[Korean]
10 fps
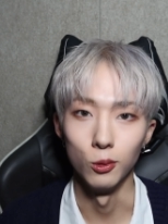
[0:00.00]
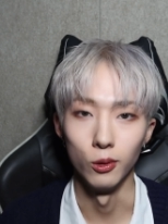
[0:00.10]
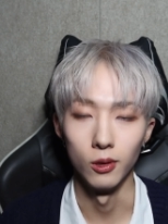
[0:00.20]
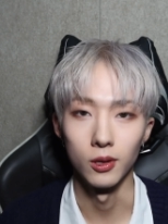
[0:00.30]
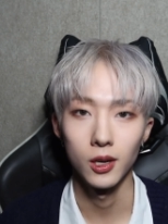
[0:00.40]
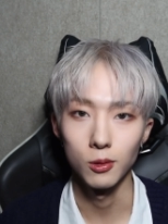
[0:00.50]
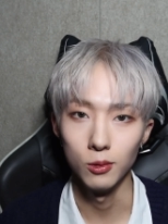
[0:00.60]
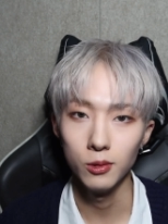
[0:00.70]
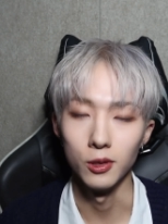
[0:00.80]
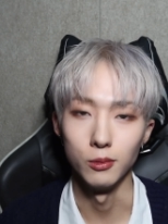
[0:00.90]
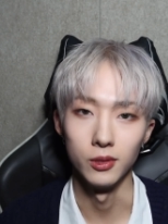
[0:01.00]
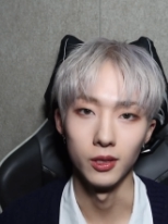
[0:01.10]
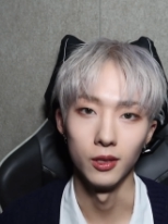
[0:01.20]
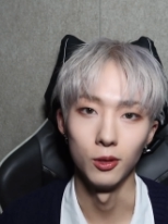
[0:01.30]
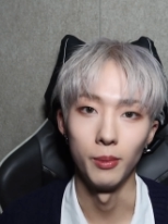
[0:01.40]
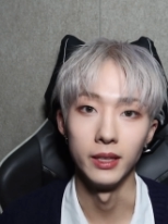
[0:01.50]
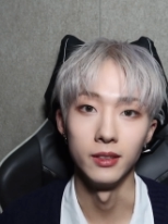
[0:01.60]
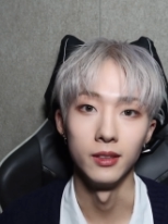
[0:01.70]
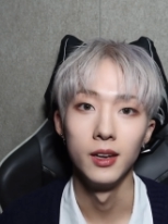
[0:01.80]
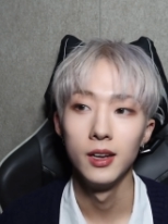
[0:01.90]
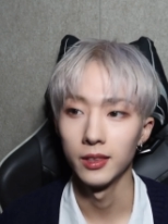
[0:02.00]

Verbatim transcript: 노력하고 여러분들께 더 많은